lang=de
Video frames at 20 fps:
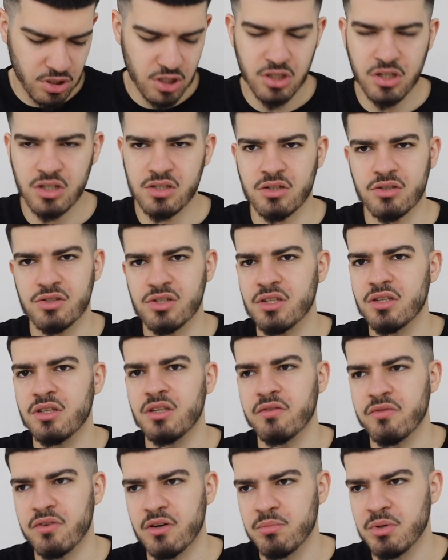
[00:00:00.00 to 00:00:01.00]
Ehrlich gesagt, es riecht nicht in
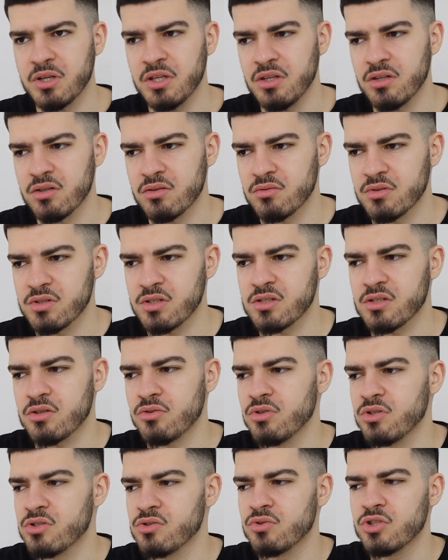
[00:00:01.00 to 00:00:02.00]
der Fabrik. Ist jetzt auch
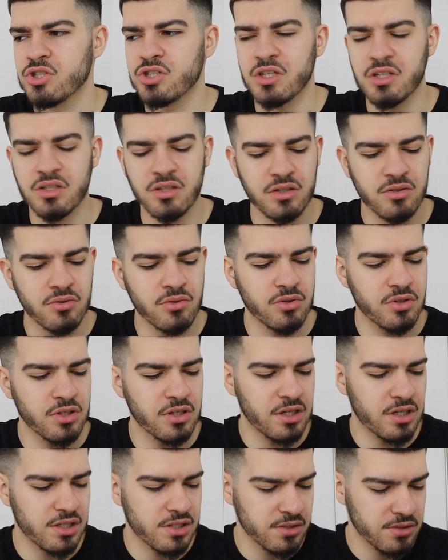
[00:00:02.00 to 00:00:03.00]
nicht so ein stechender Geruch in der
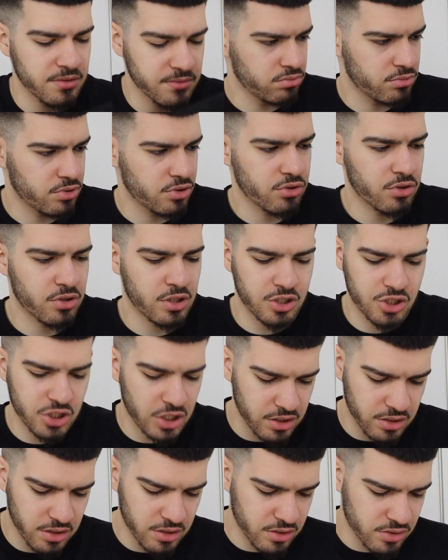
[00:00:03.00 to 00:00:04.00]
Nase. Das gehört
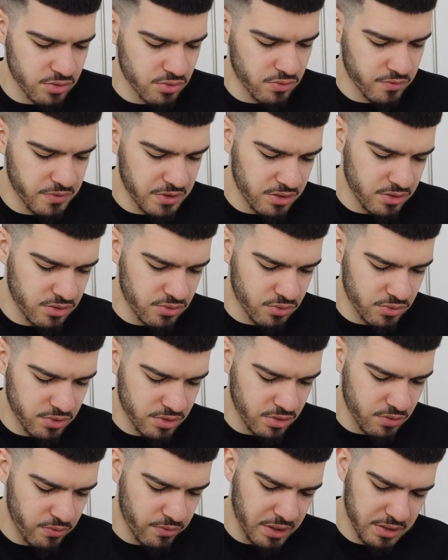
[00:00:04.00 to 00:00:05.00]
anscheinend dann dazu, wenn diese
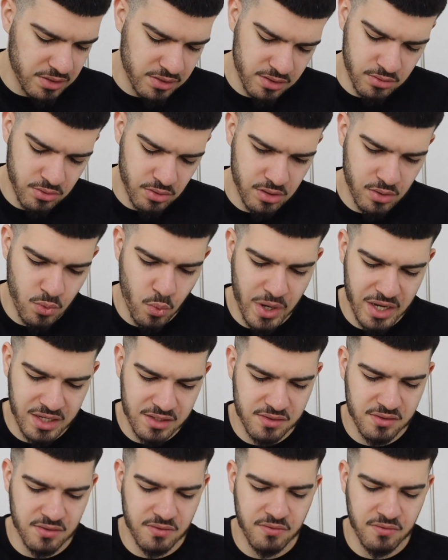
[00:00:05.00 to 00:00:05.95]
Hosen gewaxt oder gewaxt